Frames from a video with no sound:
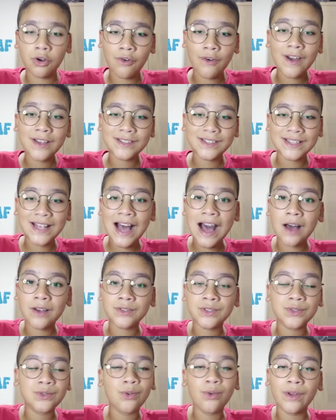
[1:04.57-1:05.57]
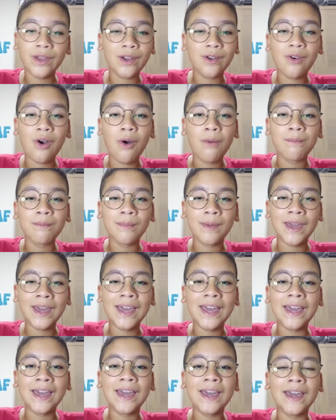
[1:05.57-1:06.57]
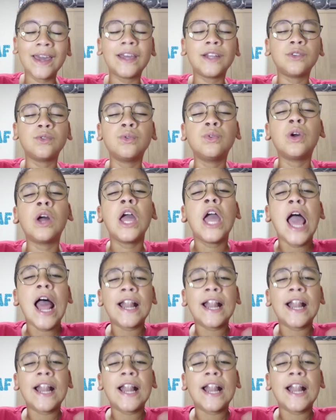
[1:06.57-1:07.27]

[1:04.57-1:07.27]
Tô exausto e com medo.